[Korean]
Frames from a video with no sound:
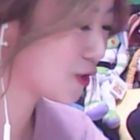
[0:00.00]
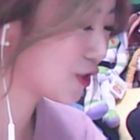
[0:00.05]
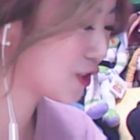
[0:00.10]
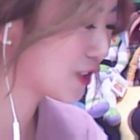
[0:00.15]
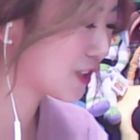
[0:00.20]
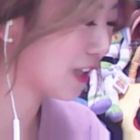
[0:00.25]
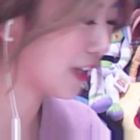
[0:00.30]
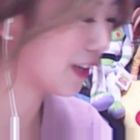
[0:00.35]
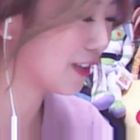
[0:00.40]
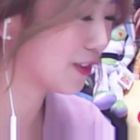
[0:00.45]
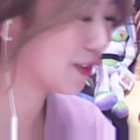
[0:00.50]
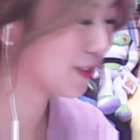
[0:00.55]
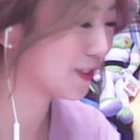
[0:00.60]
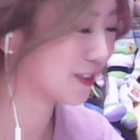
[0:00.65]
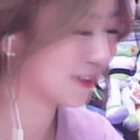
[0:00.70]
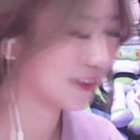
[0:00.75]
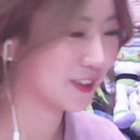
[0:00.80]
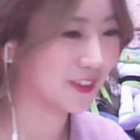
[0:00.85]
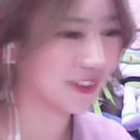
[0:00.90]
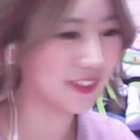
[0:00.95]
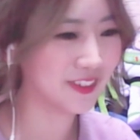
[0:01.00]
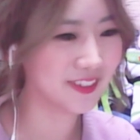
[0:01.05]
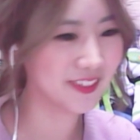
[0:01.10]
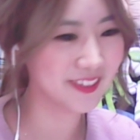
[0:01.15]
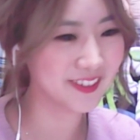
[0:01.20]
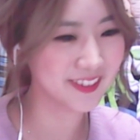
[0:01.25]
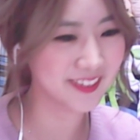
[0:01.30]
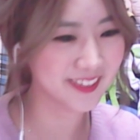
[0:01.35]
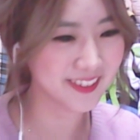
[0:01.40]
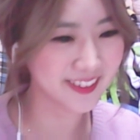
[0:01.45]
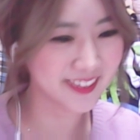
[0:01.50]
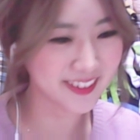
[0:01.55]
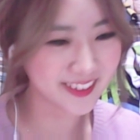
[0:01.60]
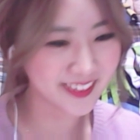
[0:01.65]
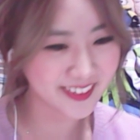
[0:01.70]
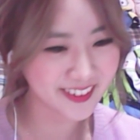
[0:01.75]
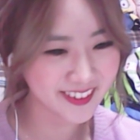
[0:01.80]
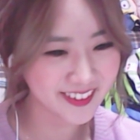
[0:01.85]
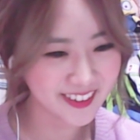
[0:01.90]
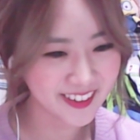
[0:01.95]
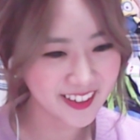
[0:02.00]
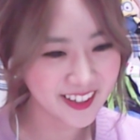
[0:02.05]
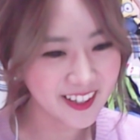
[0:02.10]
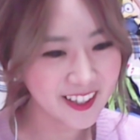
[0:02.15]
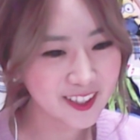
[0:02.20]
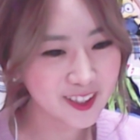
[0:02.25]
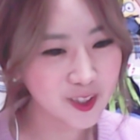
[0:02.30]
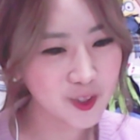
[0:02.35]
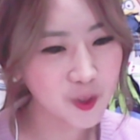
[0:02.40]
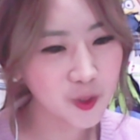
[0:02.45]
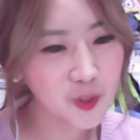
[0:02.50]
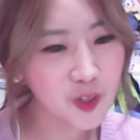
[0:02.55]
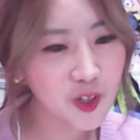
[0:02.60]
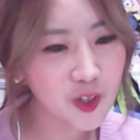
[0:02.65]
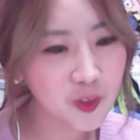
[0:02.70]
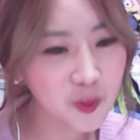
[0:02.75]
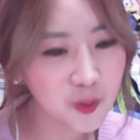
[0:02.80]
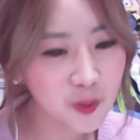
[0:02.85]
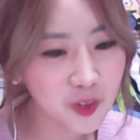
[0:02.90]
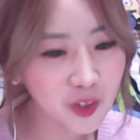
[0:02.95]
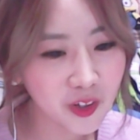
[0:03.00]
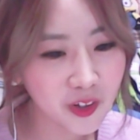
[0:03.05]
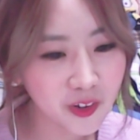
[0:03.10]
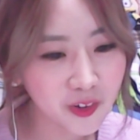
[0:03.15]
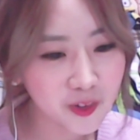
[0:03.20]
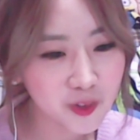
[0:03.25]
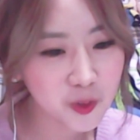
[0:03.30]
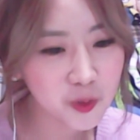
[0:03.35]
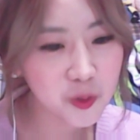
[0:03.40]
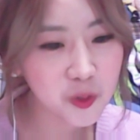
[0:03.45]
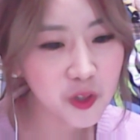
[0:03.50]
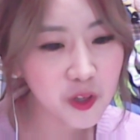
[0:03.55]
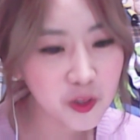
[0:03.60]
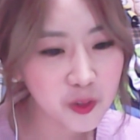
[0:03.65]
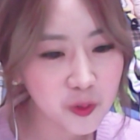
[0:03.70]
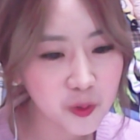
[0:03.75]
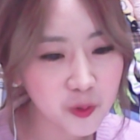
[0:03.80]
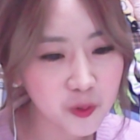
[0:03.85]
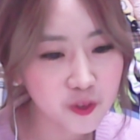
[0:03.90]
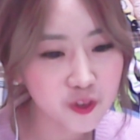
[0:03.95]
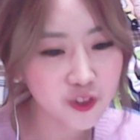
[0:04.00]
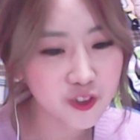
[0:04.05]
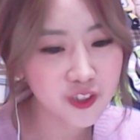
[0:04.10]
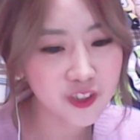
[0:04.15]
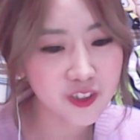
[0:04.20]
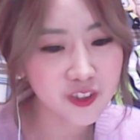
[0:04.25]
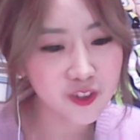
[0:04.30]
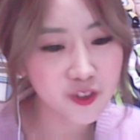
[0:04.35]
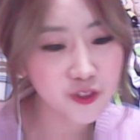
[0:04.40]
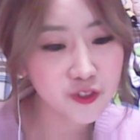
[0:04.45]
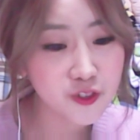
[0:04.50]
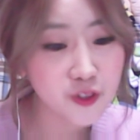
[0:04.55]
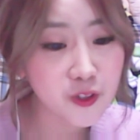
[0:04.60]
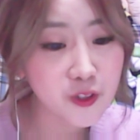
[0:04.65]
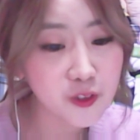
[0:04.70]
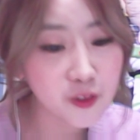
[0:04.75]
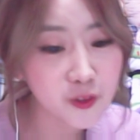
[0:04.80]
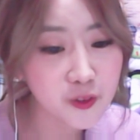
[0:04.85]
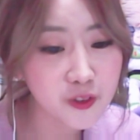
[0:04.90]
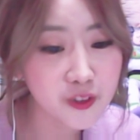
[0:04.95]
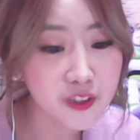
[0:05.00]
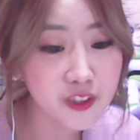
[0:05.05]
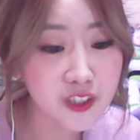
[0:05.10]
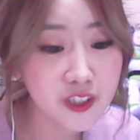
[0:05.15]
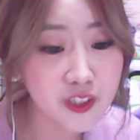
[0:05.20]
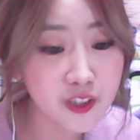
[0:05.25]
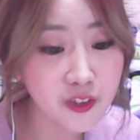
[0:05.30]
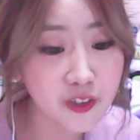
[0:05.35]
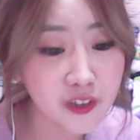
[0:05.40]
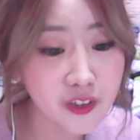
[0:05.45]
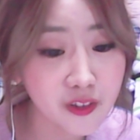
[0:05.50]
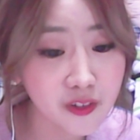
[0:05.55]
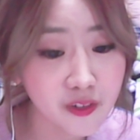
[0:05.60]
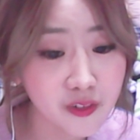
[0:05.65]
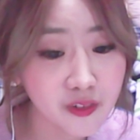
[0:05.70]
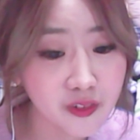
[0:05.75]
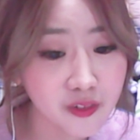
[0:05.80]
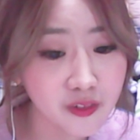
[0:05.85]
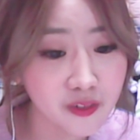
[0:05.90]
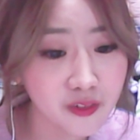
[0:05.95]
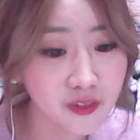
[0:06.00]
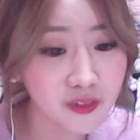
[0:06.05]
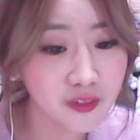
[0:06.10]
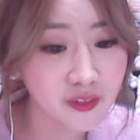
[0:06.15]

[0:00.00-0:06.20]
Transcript: 출신 아니거든요. 저 초등학교 때, 초등학교 출신, 초등학교 그 시절이요.